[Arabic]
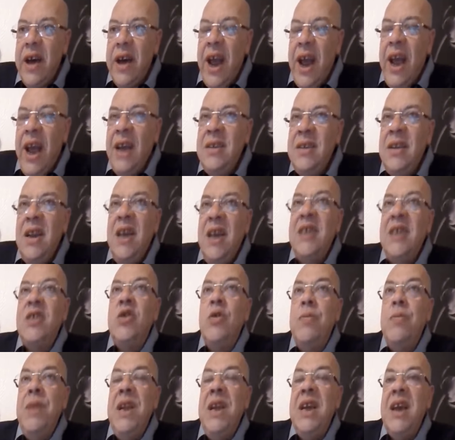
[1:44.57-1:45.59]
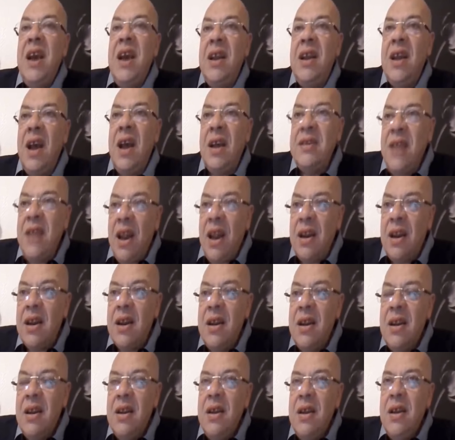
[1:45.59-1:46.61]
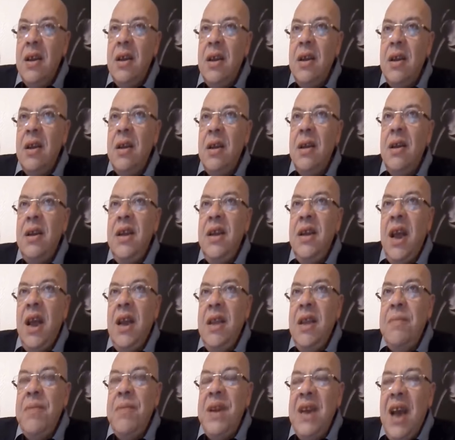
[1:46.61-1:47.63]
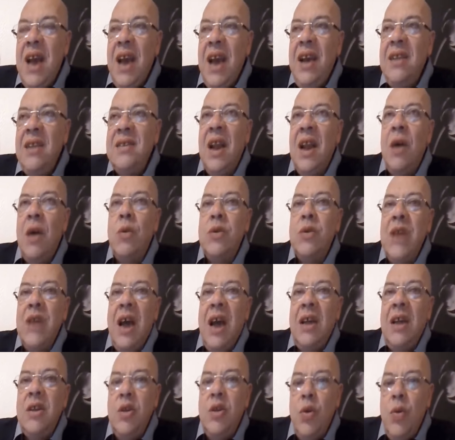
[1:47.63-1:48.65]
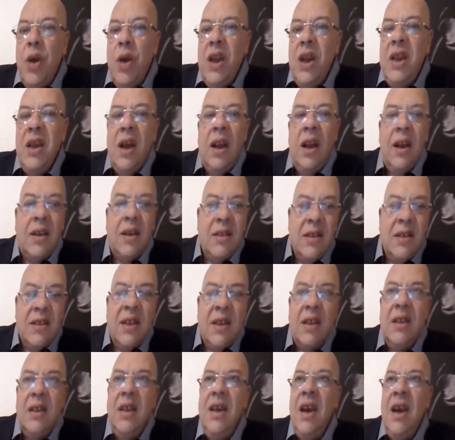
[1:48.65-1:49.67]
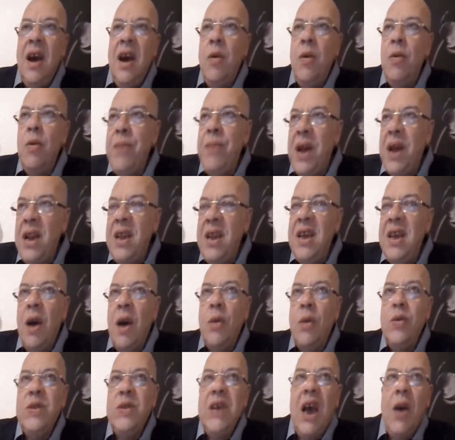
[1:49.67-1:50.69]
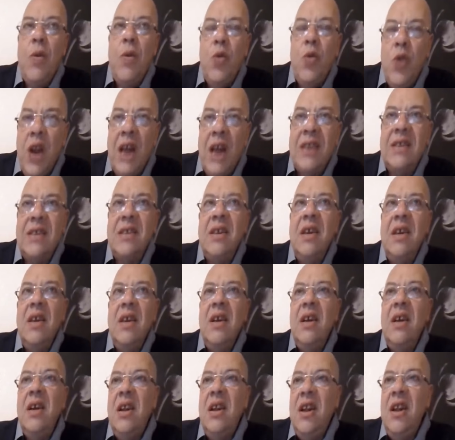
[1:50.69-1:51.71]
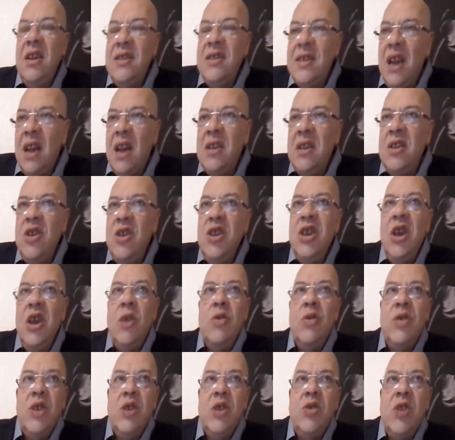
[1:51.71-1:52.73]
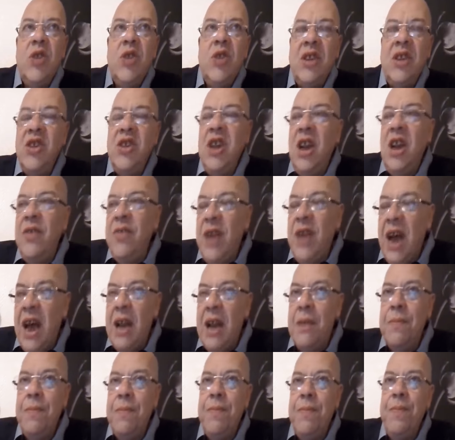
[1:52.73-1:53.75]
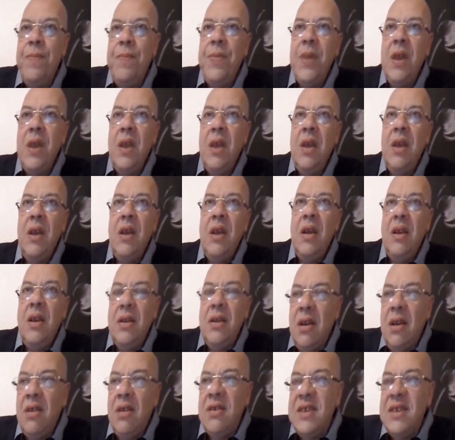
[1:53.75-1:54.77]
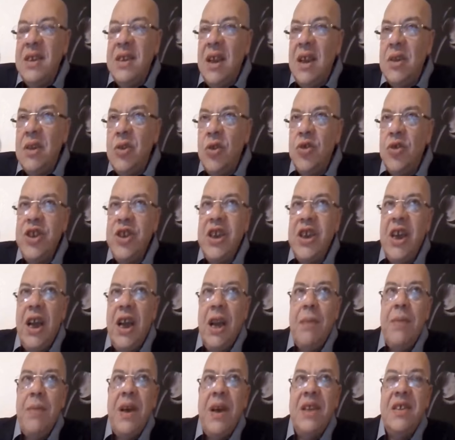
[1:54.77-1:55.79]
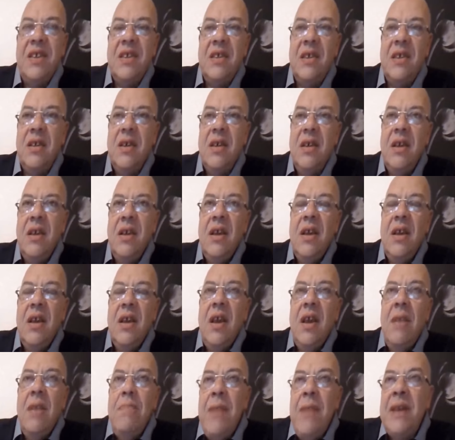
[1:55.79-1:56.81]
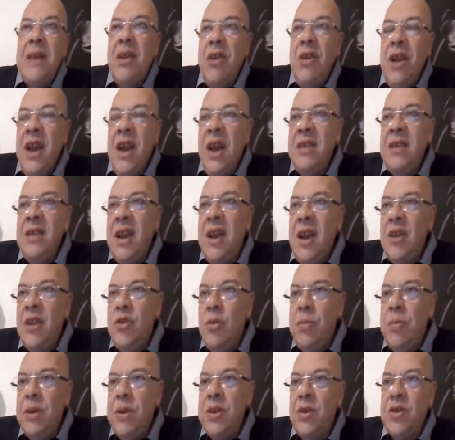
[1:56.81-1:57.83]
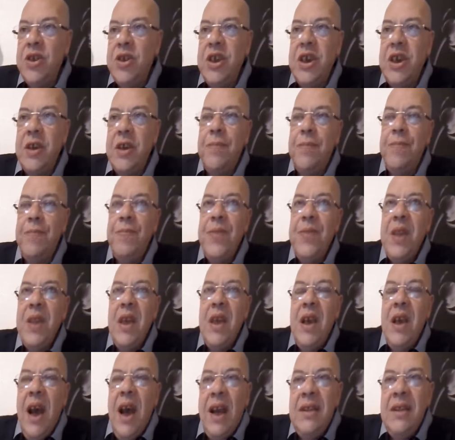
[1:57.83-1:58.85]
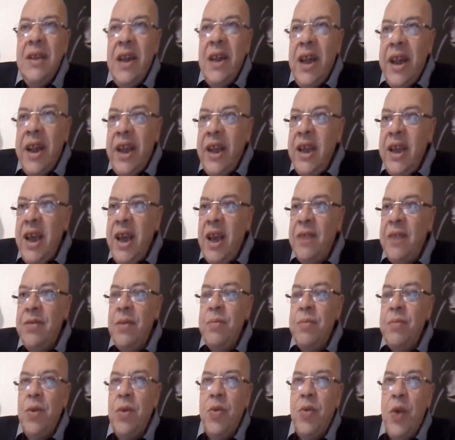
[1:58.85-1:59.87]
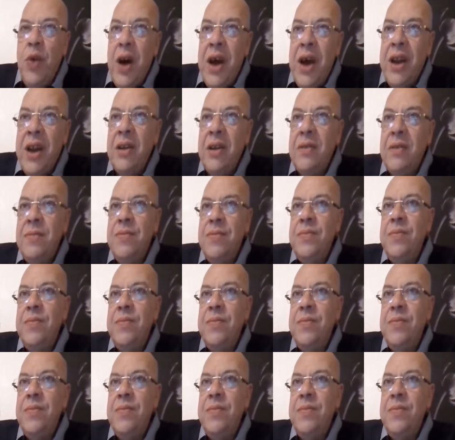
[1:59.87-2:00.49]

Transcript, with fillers: رايحين نحسوا باللي كاين خطر يعني من ناحيه الاوضاع الدوليه الاقتصاديه والماليه والتحولات الاستراتيجيه والزيج الاستراتيجيه اللي في العالم دونك سي ان دونجي على باز ما حنا عندنا ان دوبل دونجي عندنا رعيان في البوفوار